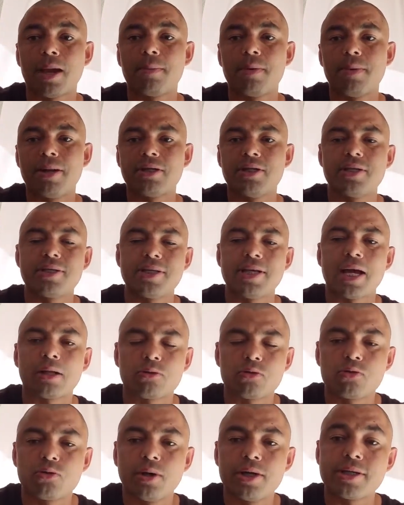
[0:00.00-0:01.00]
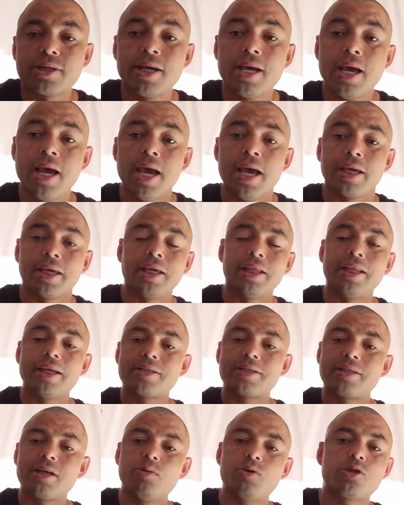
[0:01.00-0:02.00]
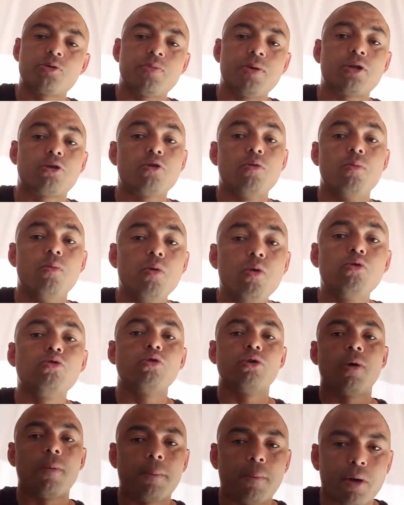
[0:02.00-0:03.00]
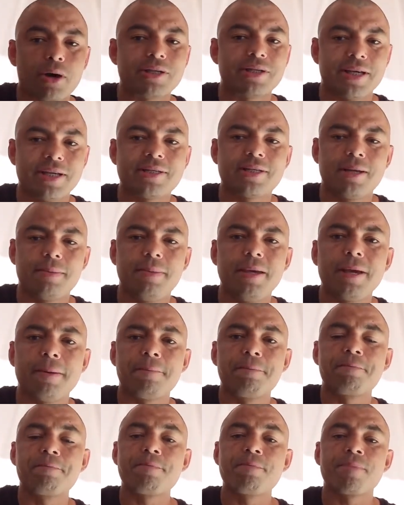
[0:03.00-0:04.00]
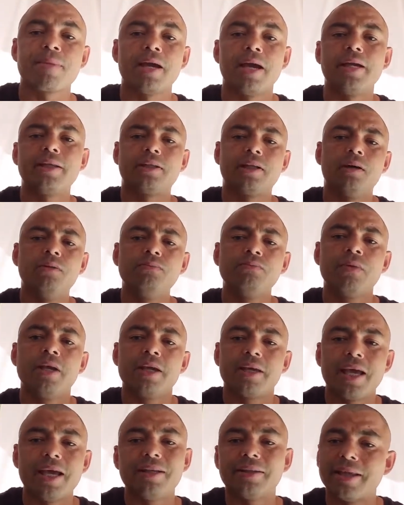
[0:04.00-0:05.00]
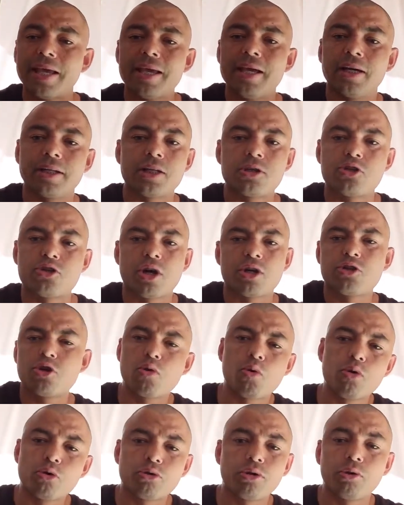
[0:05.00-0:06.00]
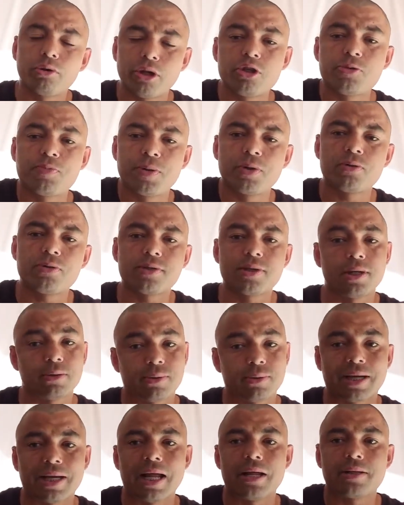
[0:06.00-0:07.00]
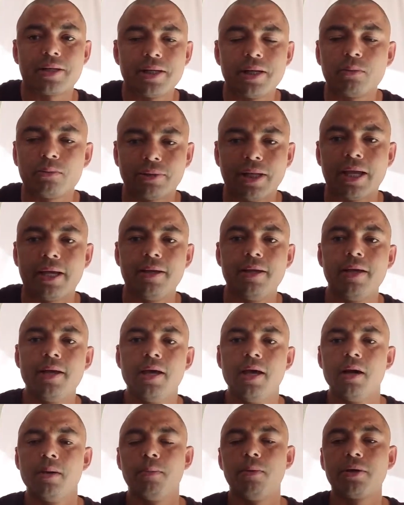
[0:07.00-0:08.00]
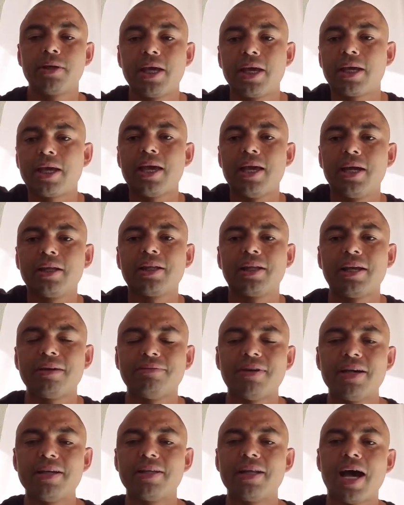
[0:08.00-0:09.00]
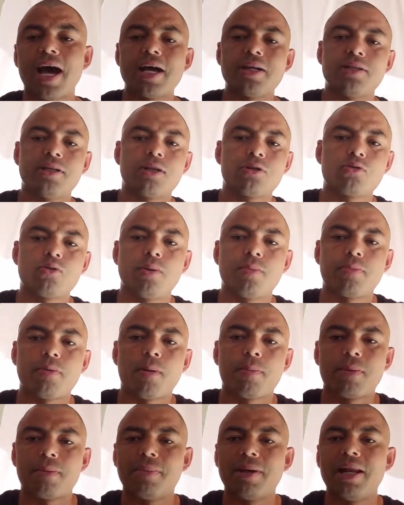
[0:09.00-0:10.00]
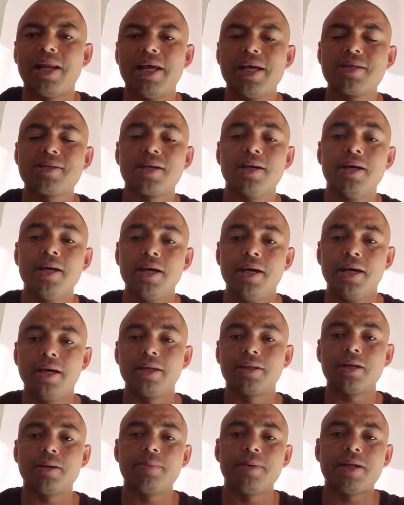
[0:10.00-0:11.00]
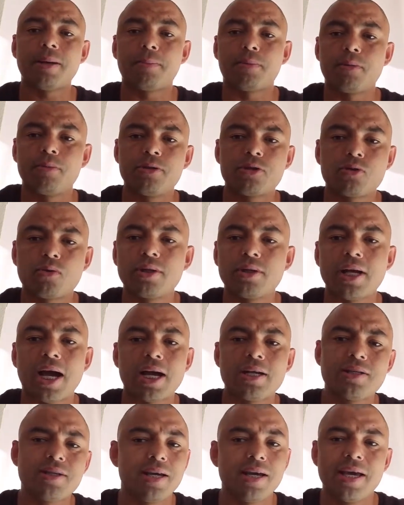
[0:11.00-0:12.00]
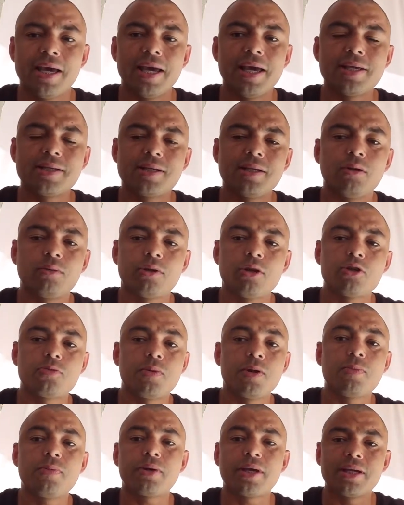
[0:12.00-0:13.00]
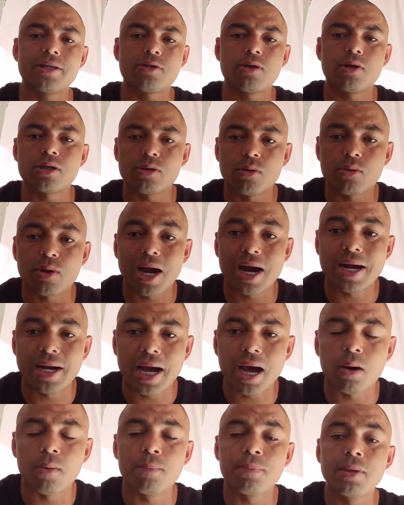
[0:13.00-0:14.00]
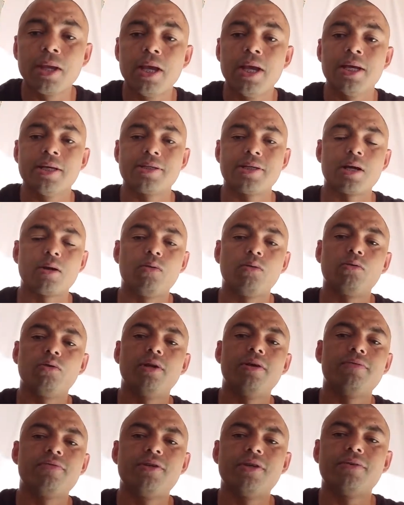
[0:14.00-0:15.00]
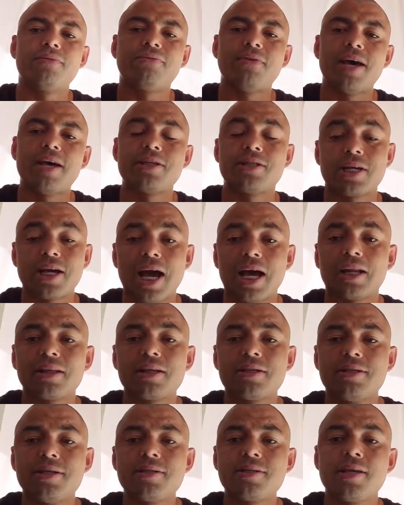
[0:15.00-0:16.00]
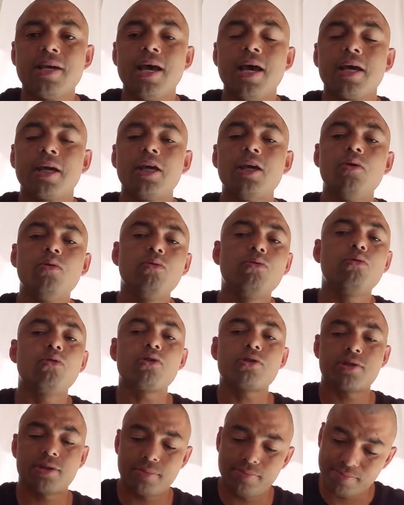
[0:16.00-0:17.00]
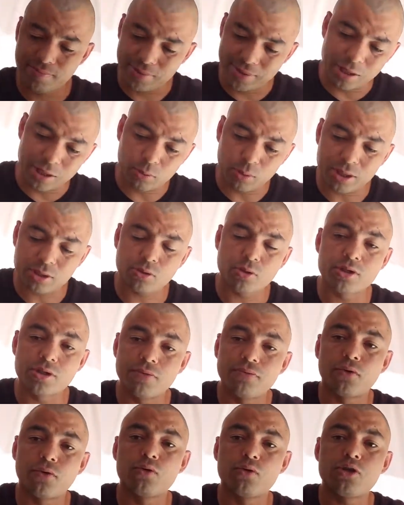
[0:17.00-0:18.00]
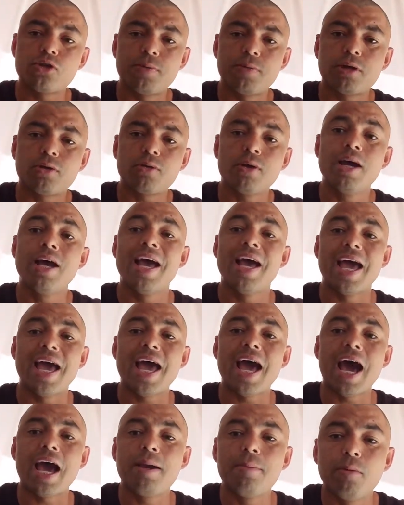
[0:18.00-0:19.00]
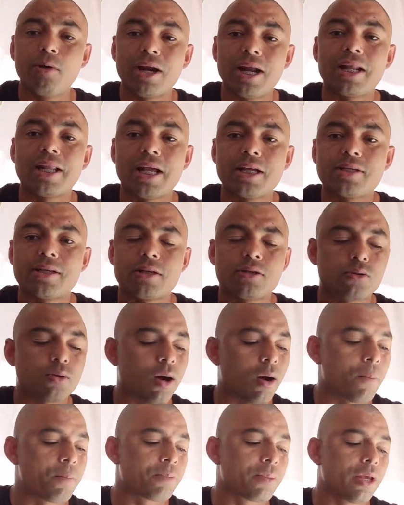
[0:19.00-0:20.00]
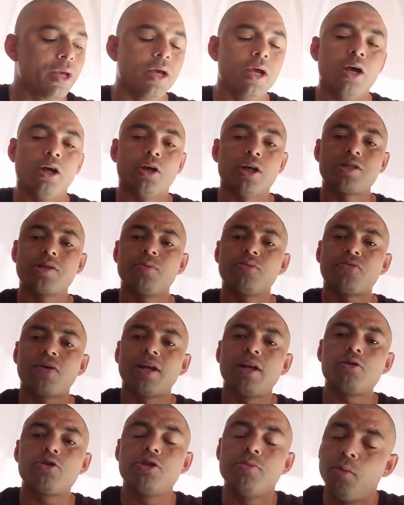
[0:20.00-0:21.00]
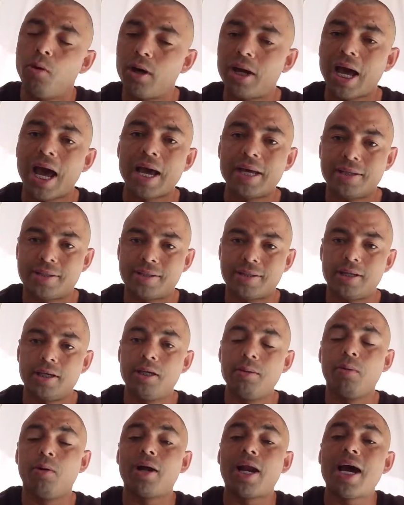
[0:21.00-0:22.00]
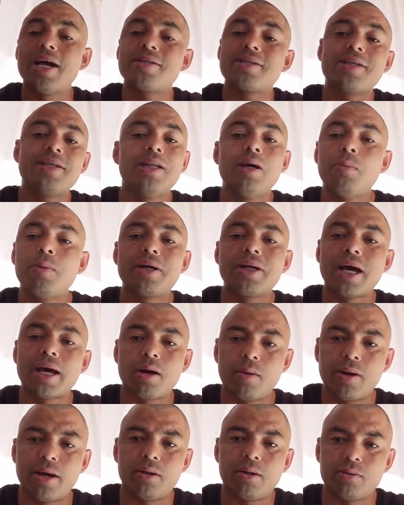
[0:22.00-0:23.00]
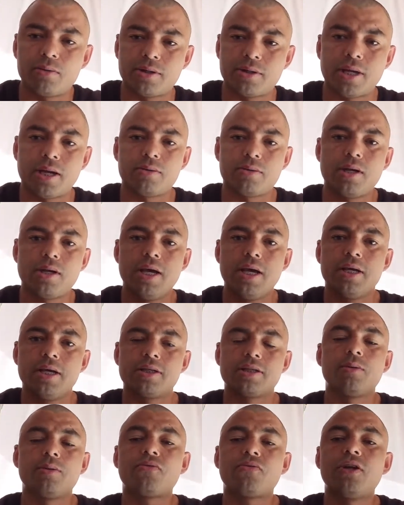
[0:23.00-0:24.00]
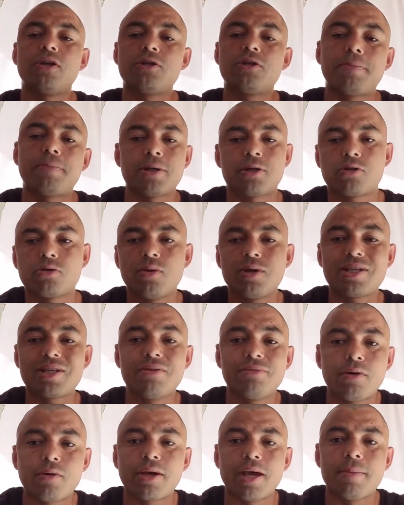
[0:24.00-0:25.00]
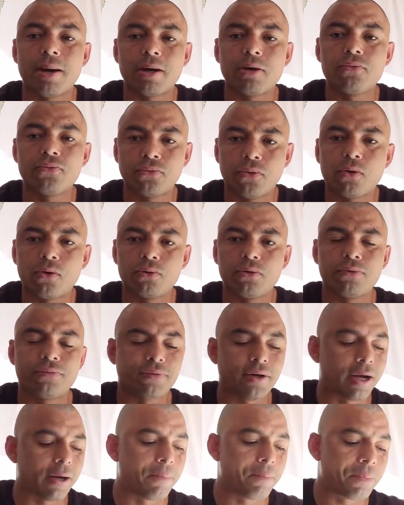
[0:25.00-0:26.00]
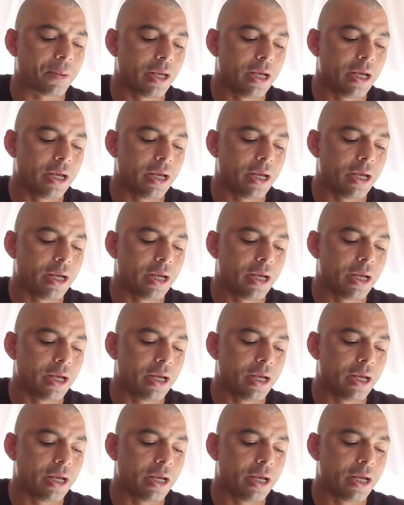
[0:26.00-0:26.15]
a Bíblia diz em Atos 2 que desceu o Espírito e o mundo não pode receber. Então, quem tem anda de short curto não tem Espírito Santo, é claro que não tem. Porque quem anda na vaidade da sua própria beleza e também na promiscuidade, esse não tem Espírito, porque isso é um carnal segundo o livro de Efésios de Gálatas, diz que uma das situações de fruto do Espírito é a imoralidade sexual. Nós estamos falando de morais, imorais que não herdarão o reino dos céus. Estamos falando de pessoas que vão queimar no fogo do inferno.